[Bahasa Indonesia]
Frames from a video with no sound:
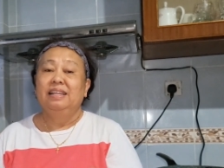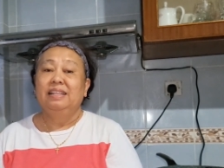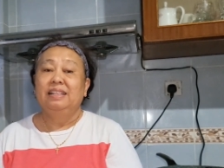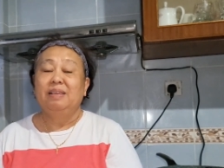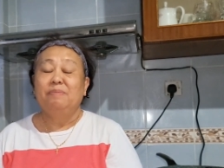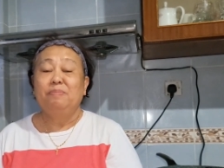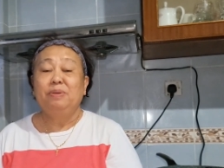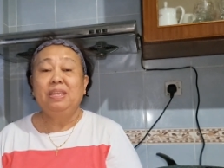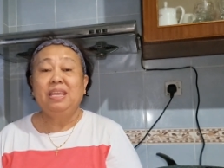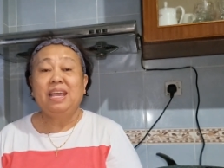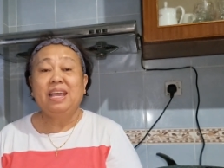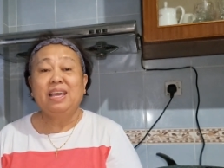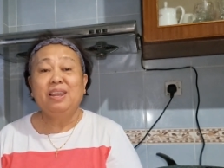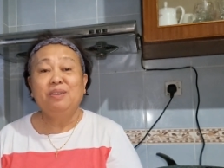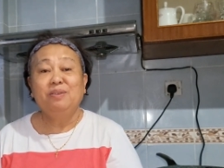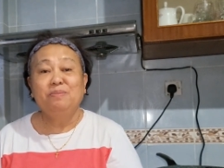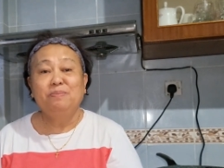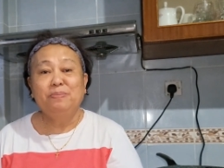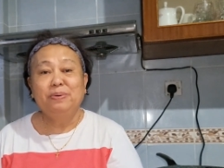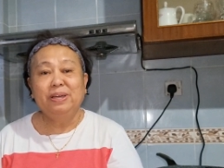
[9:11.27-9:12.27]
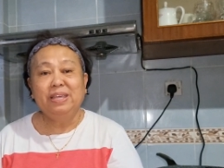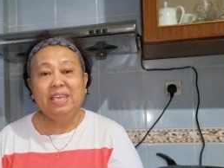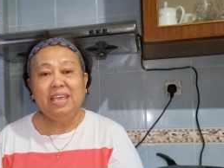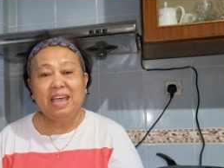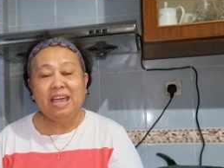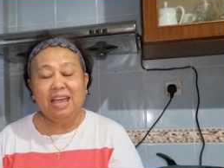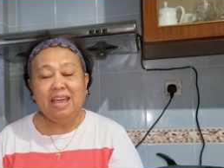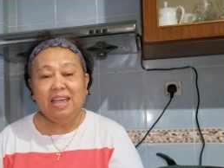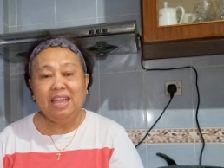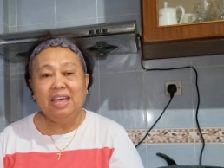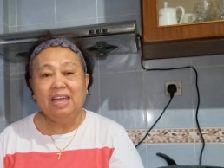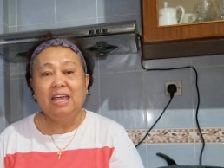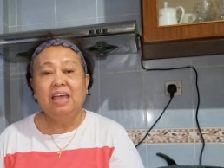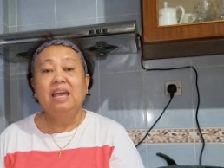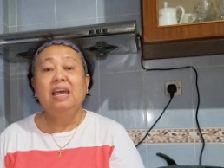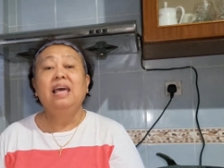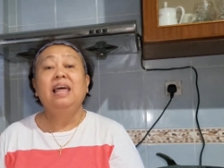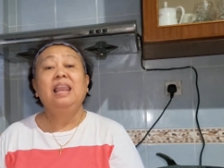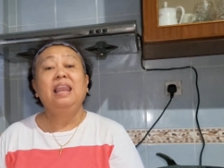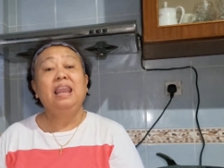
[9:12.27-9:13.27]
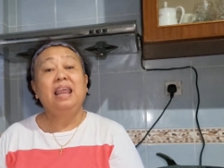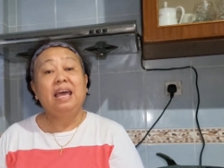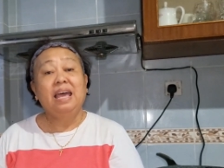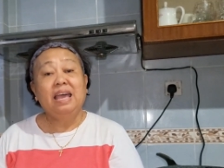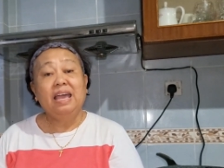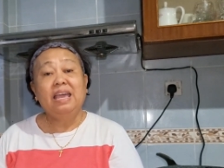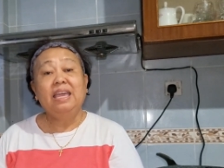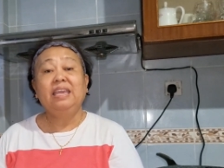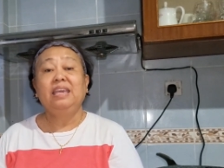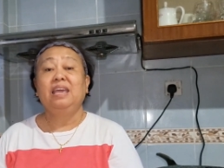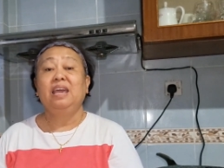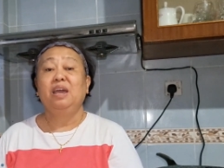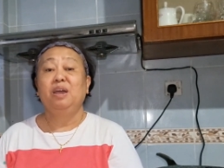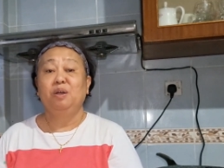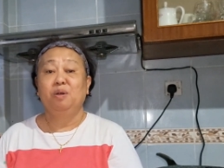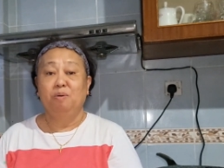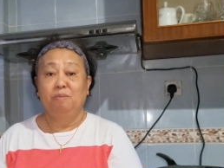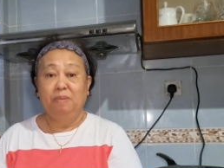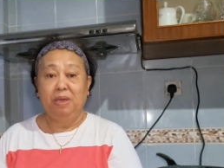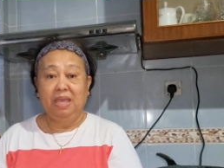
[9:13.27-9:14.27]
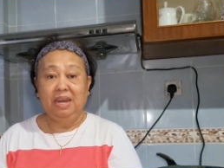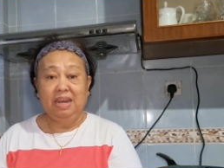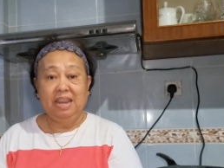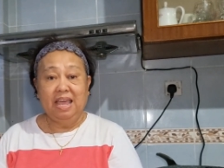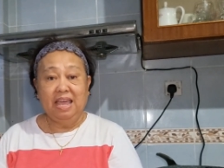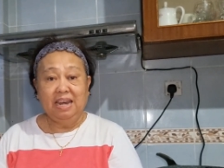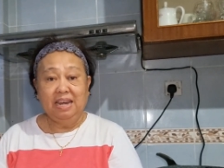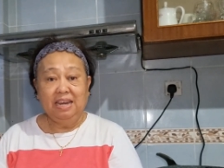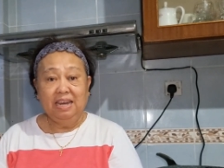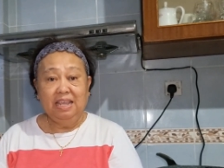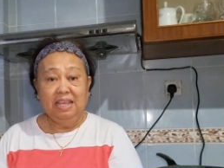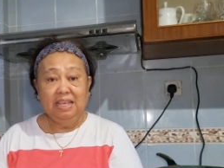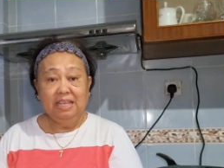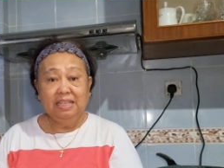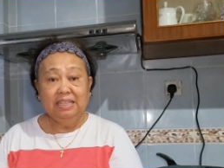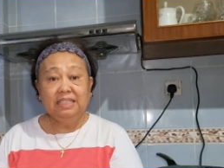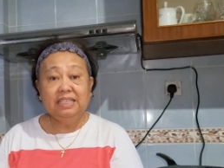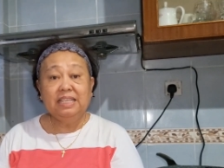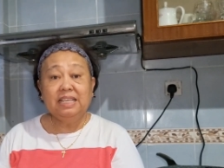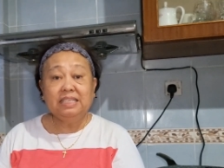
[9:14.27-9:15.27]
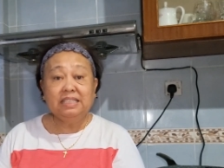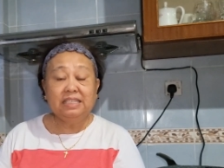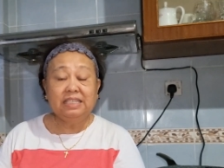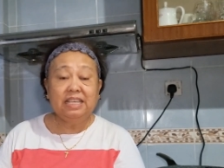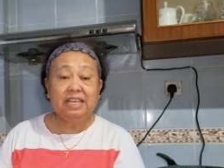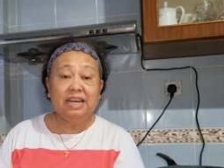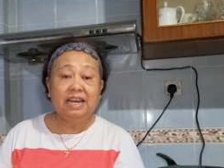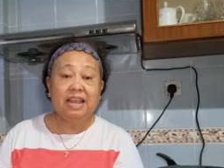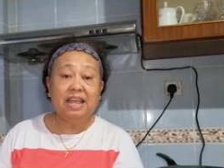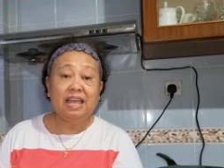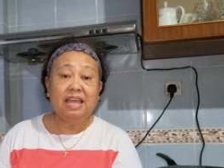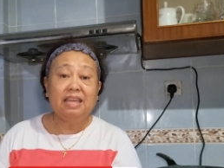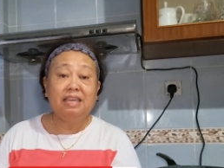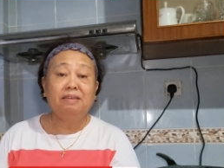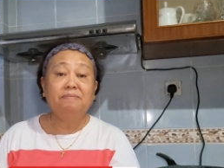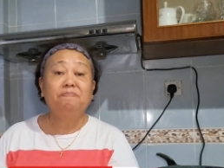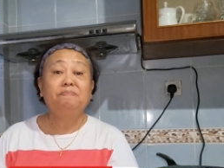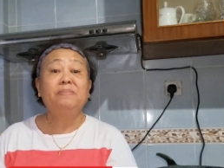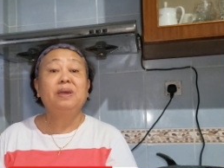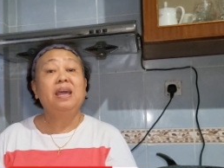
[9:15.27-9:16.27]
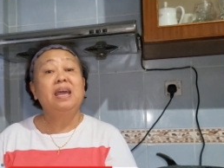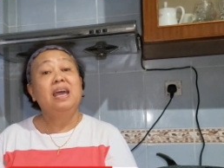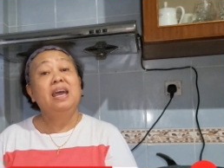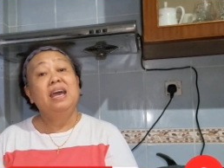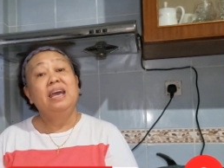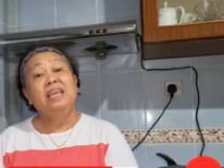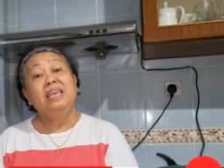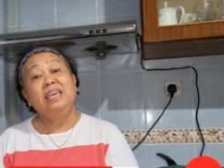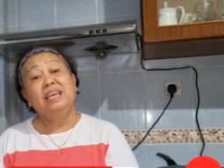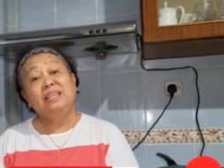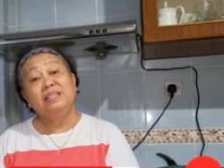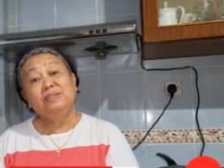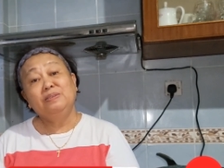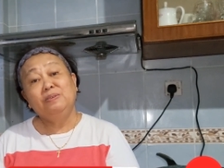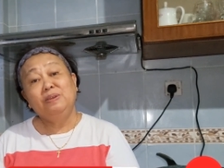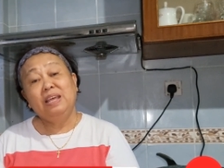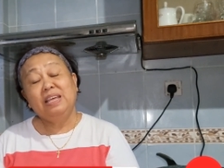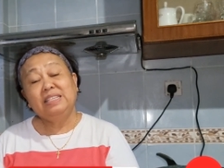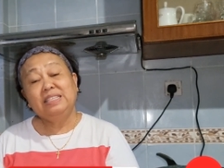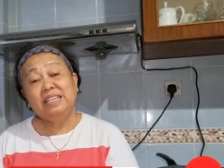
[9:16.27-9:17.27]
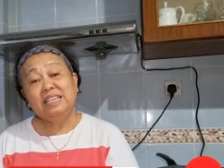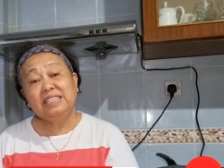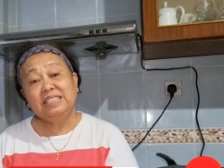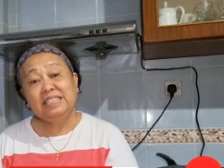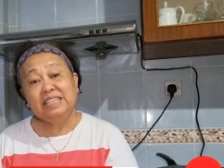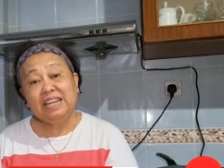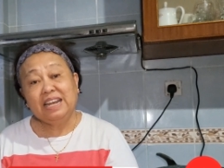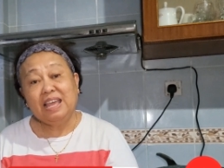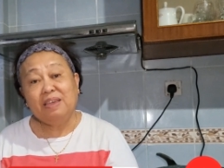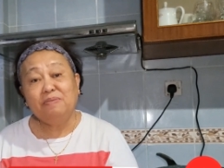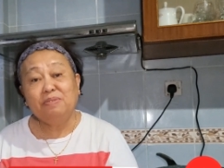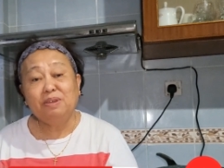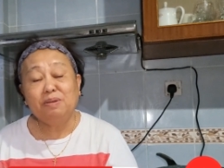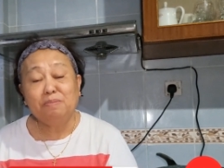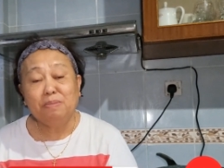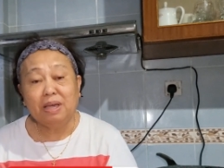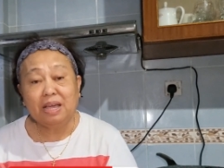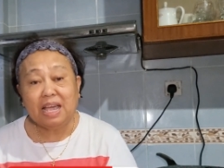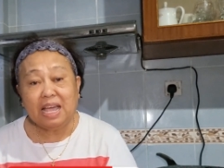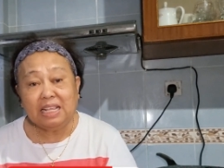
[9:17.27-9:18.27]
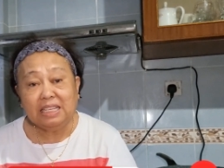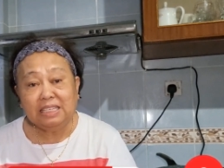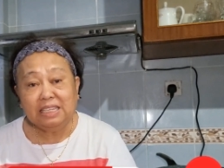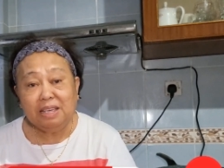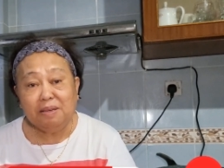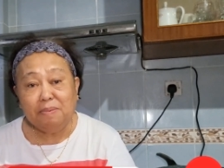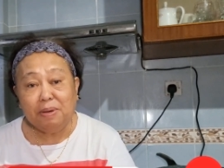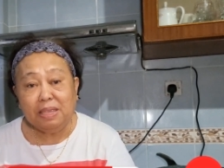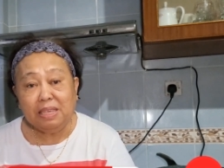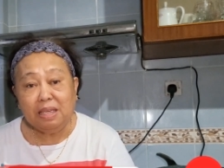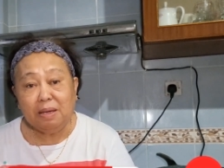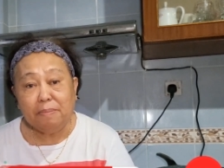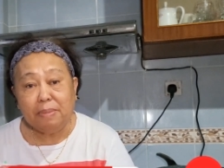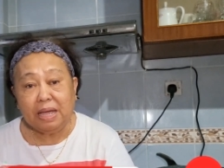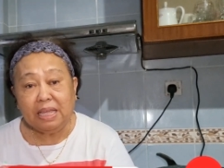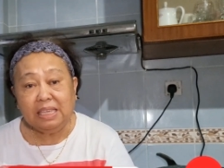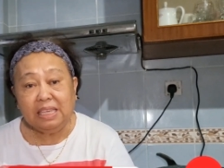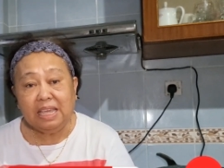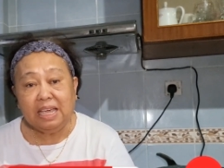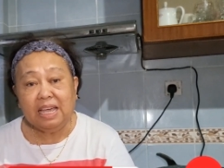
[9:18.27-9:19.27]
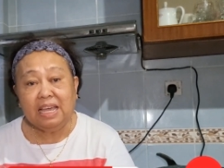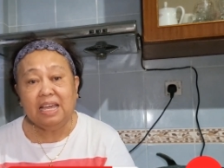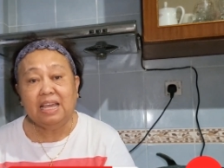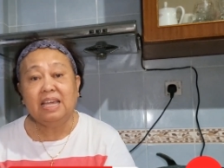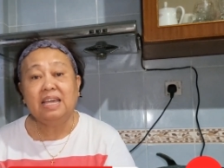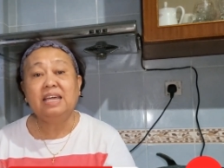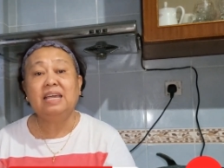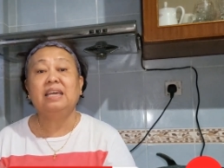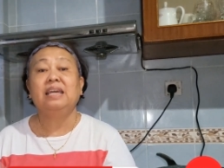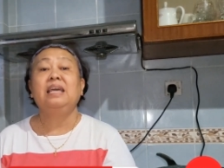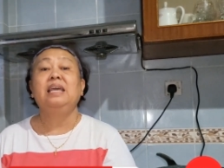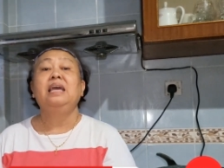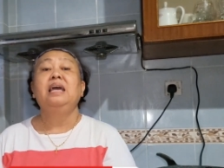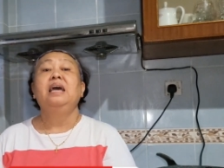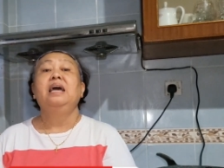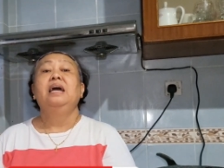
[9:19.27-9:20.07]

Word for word: Tapi jangan lupa ya, like, komen, dan subscribe. Yang sudah subscribe, terima kasih banyak-banyak.